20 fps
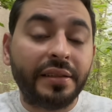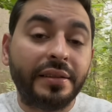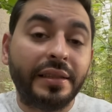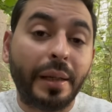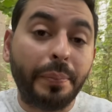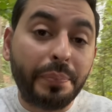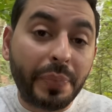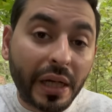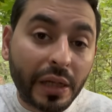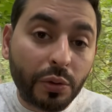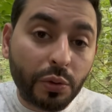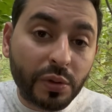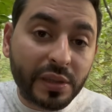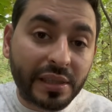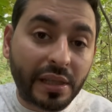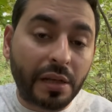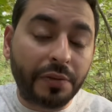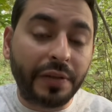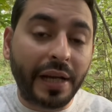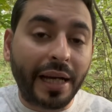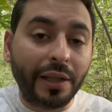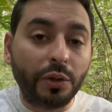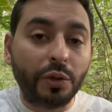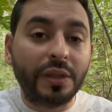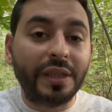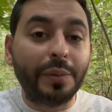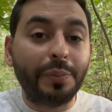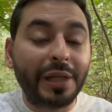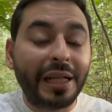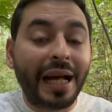تدبلوا صار في عنده
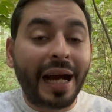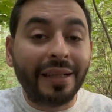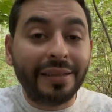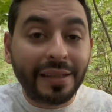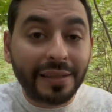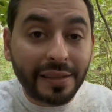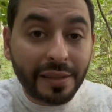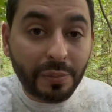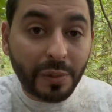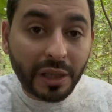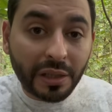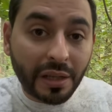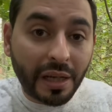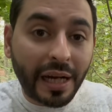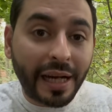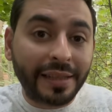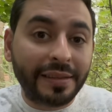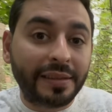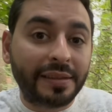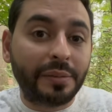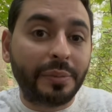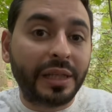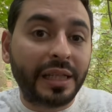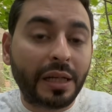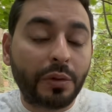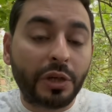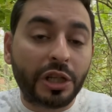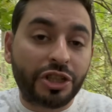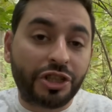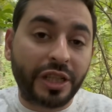دبل عدد المقاعد
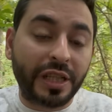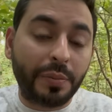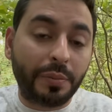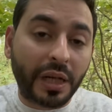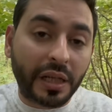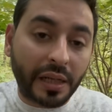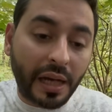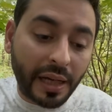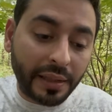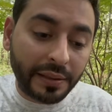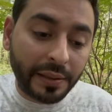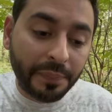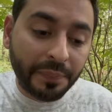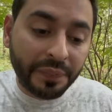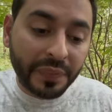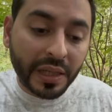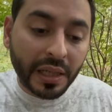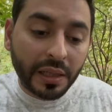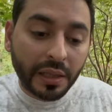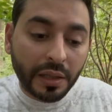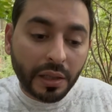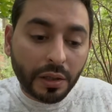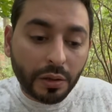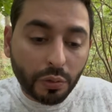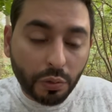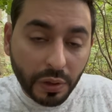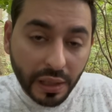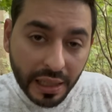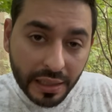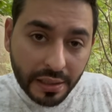28 مقعد
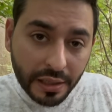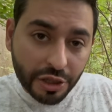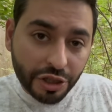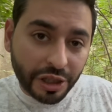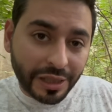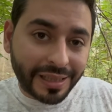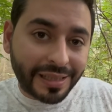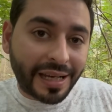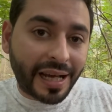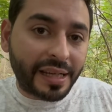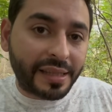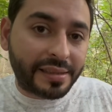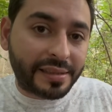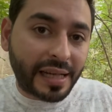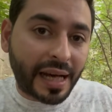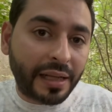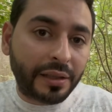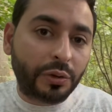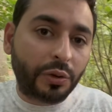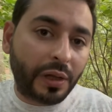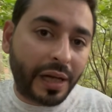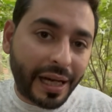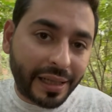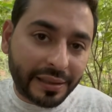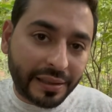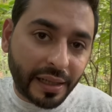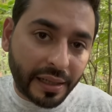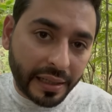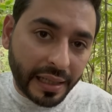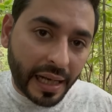وهذا الشيء رح يساعده
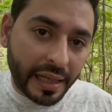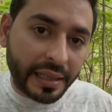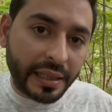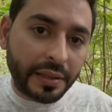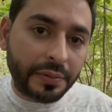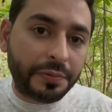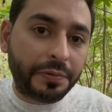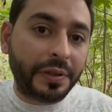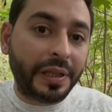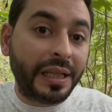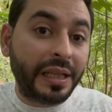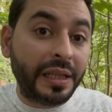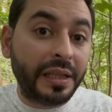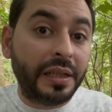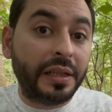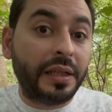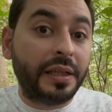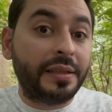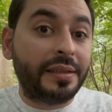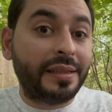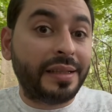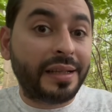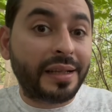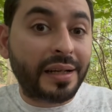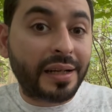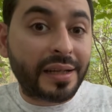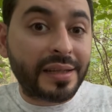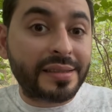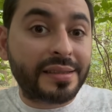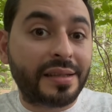اكثر يعني في
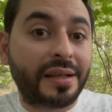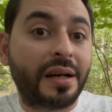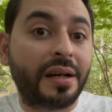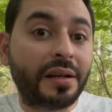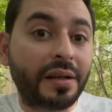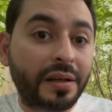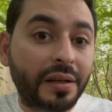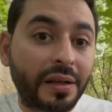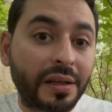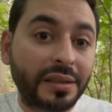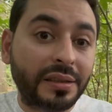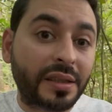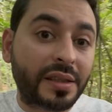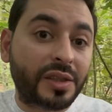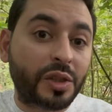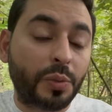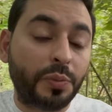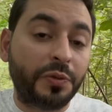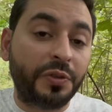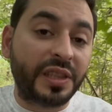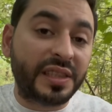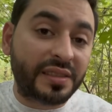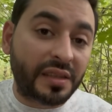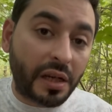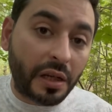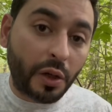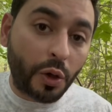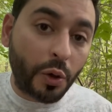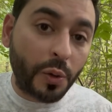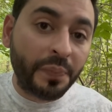اتخاذ قرارات تصب في
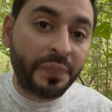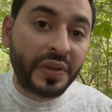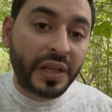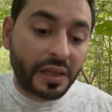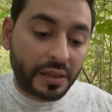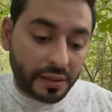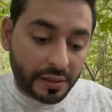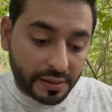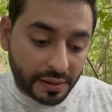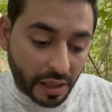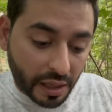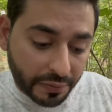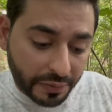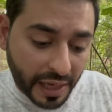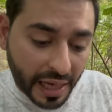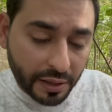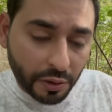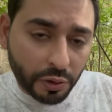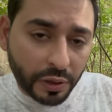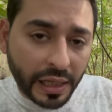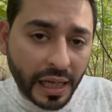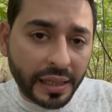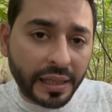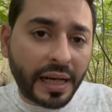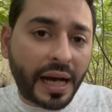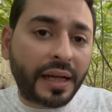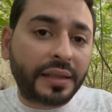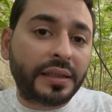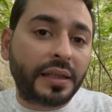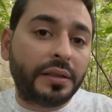صالحه صار في عنده
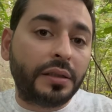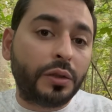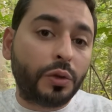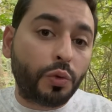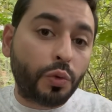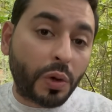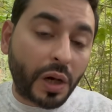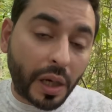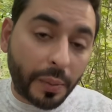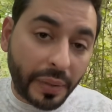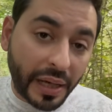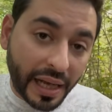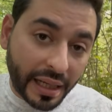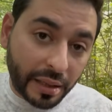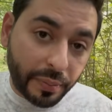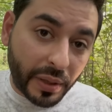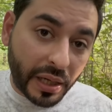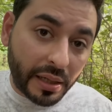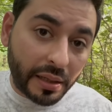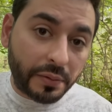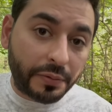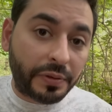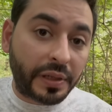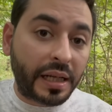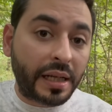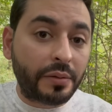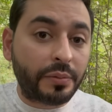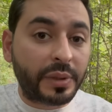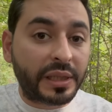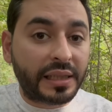يعني عدد نواب اكبر
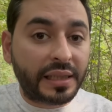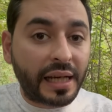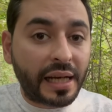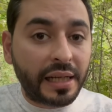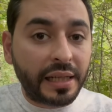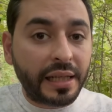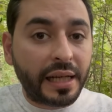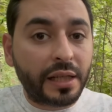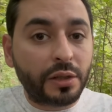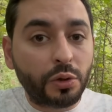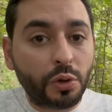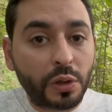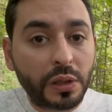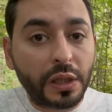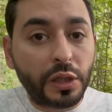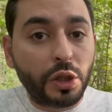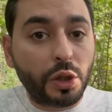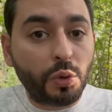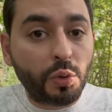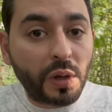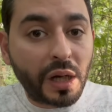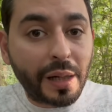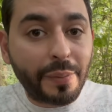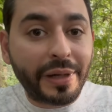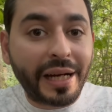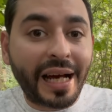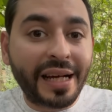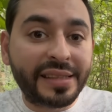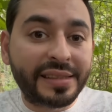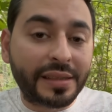فبالتالي هدول
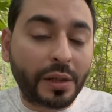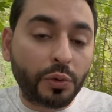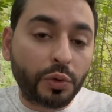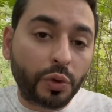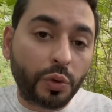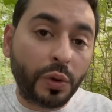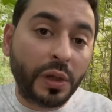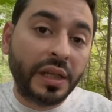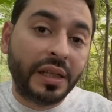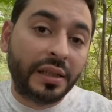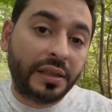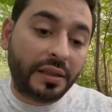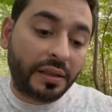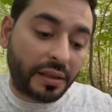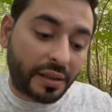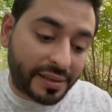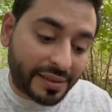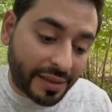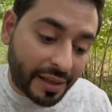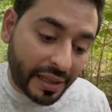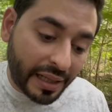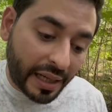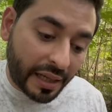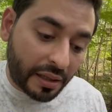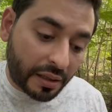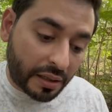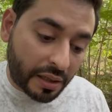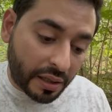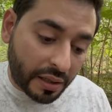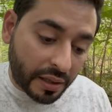النواب رح يصوتوا لصالح
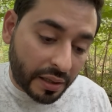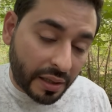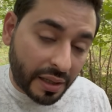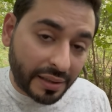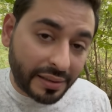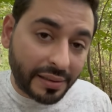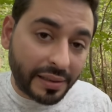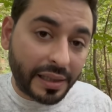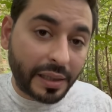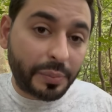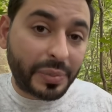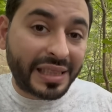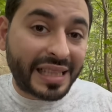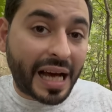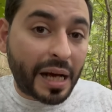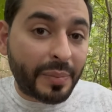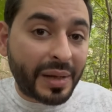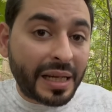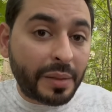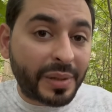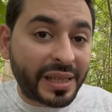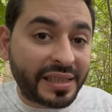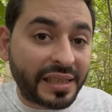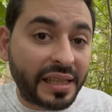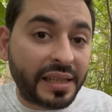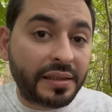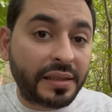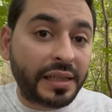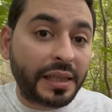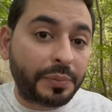القرارات اللي بدعم
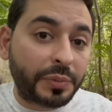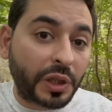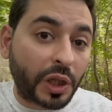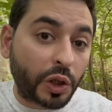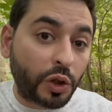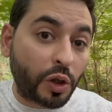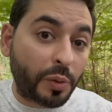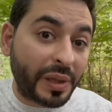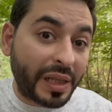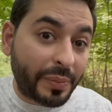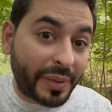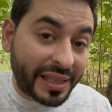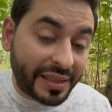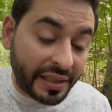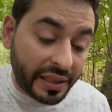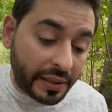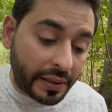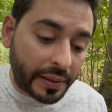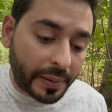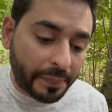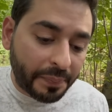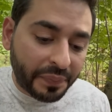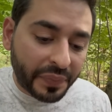البديل اللي بتخدم البديل